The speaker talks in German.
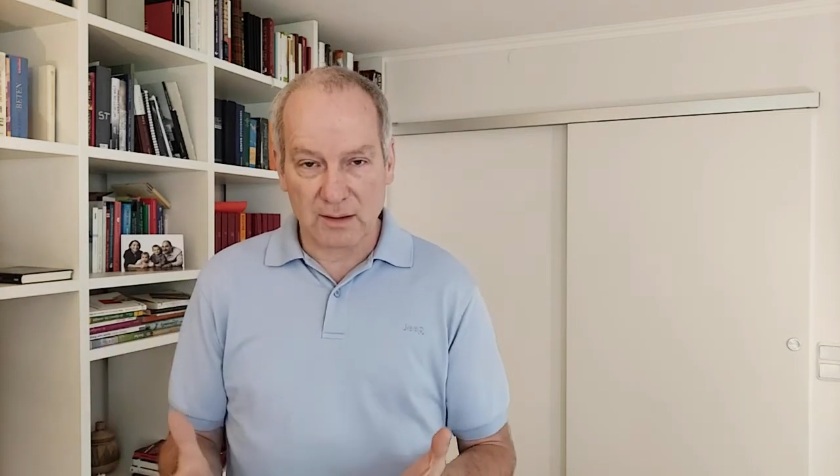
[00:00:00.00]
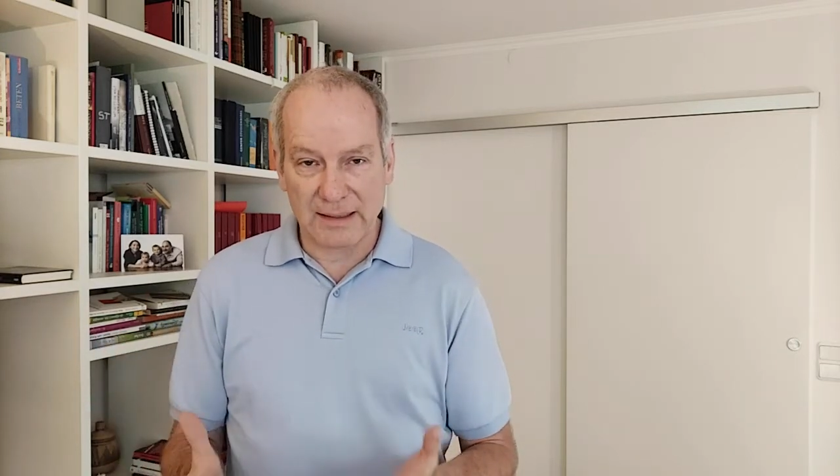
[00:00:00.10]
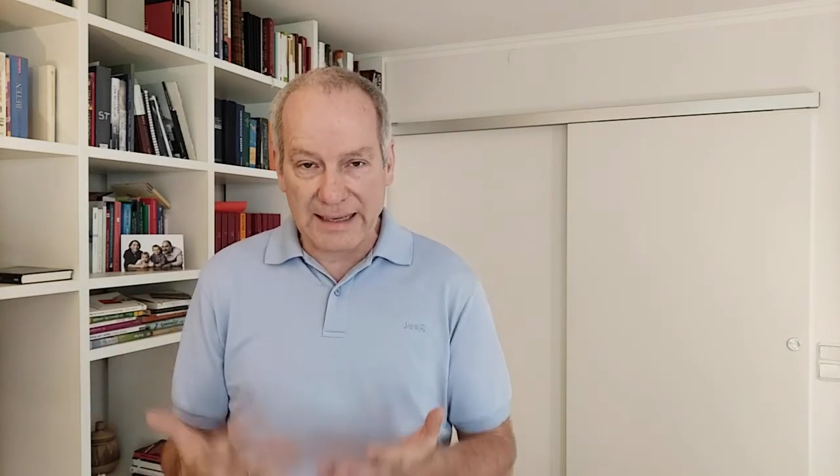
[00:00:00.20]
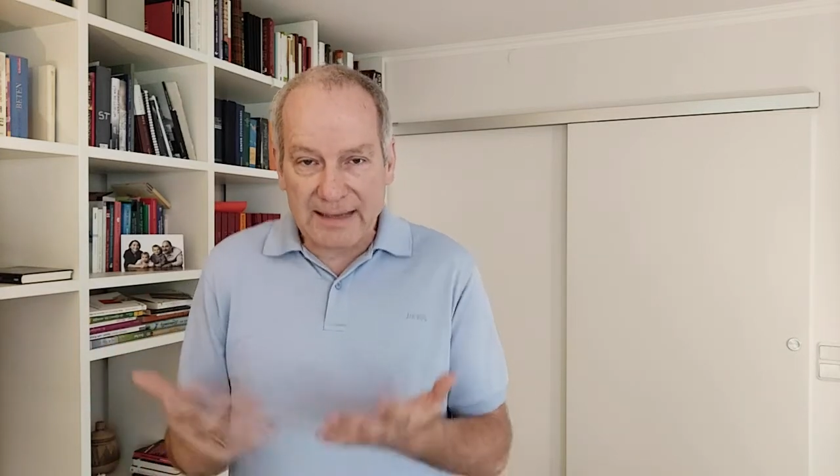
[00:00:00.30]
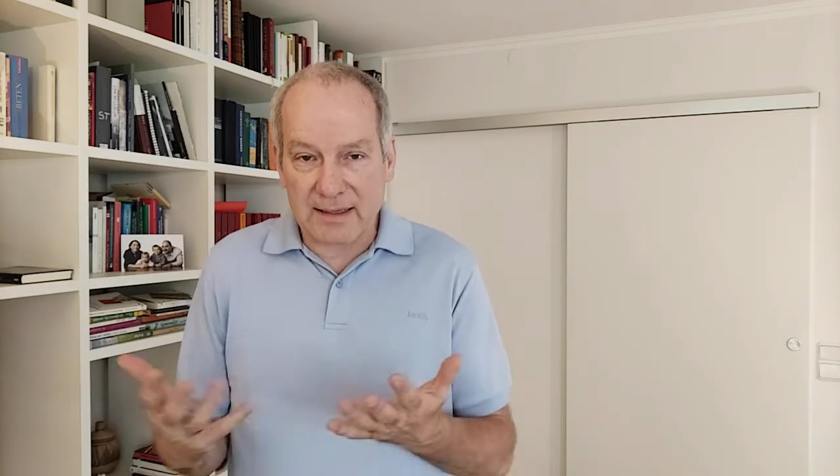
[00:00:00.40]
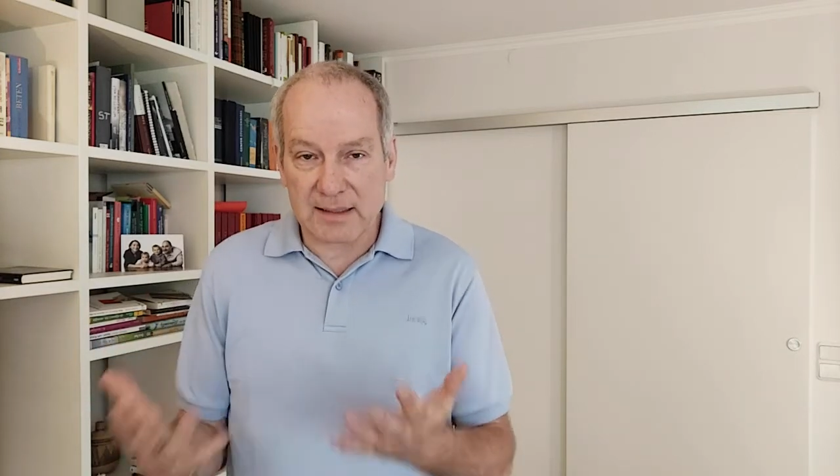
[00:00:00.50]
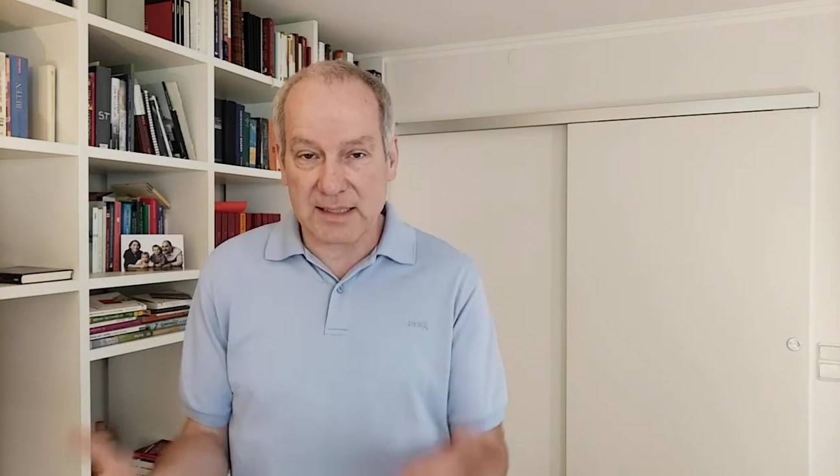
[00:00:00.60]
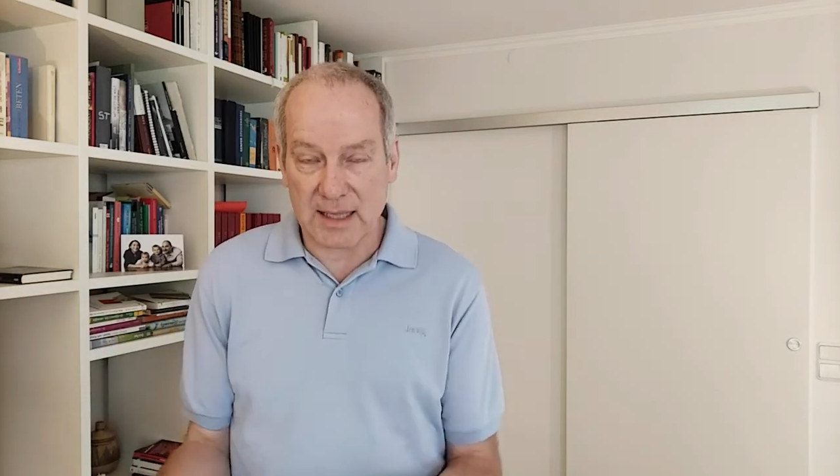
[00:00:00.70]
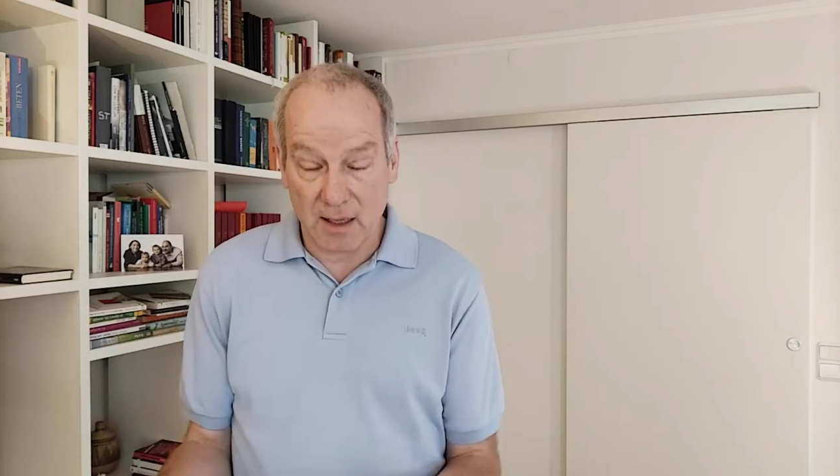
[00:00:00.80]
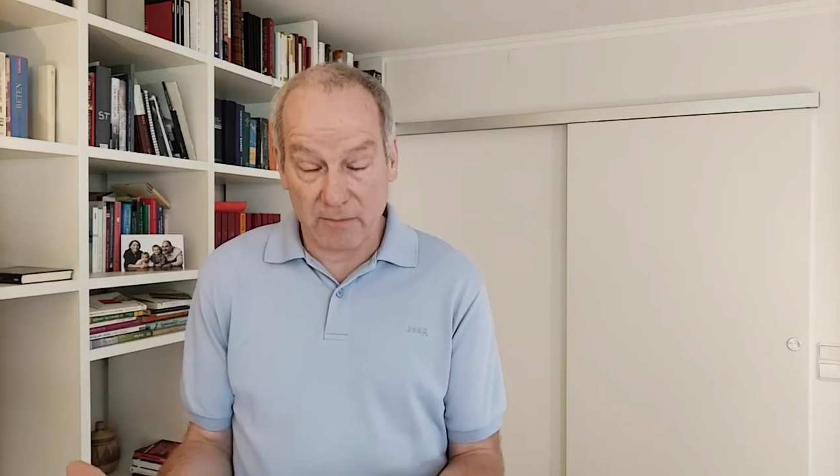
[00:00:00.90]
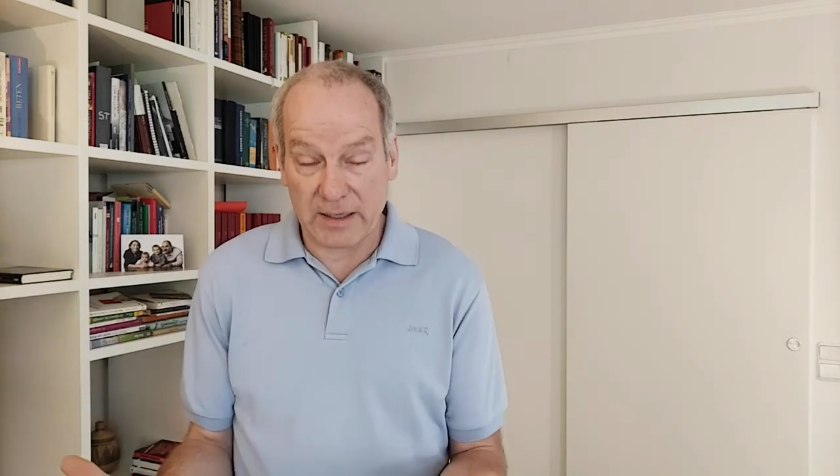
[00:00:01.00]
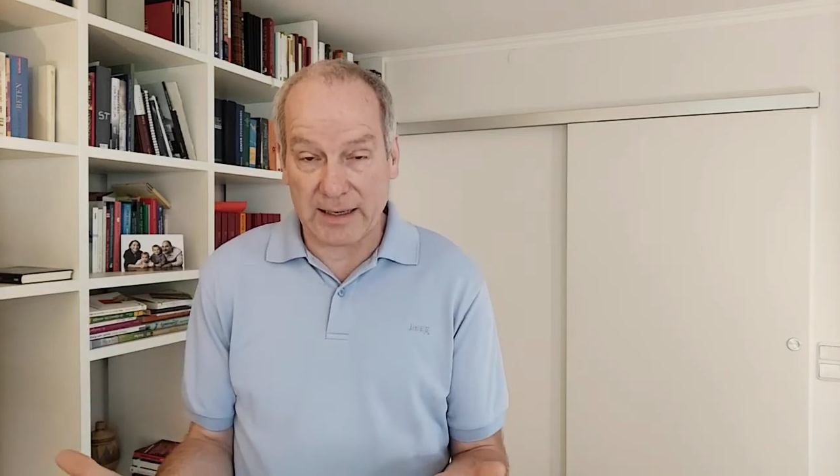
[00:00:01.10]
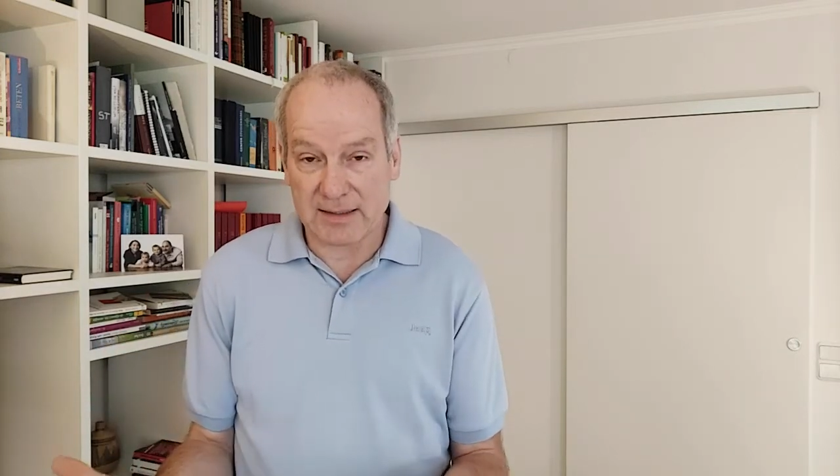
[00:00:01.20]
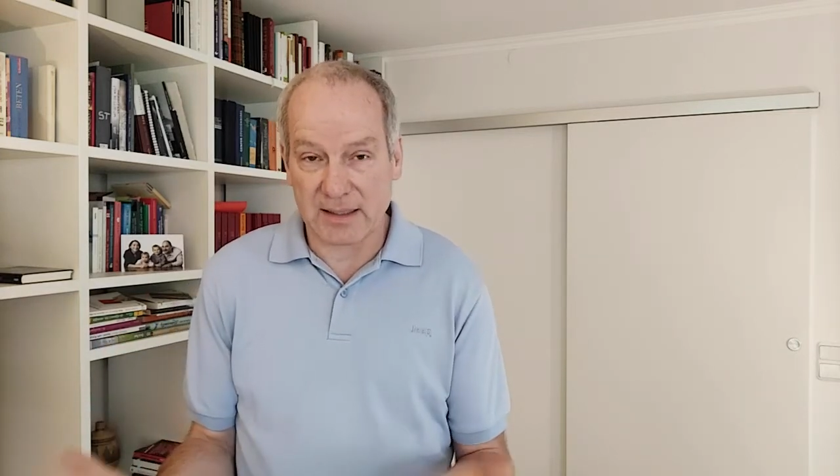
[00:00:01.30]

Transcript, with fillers: legt er das dar, wie er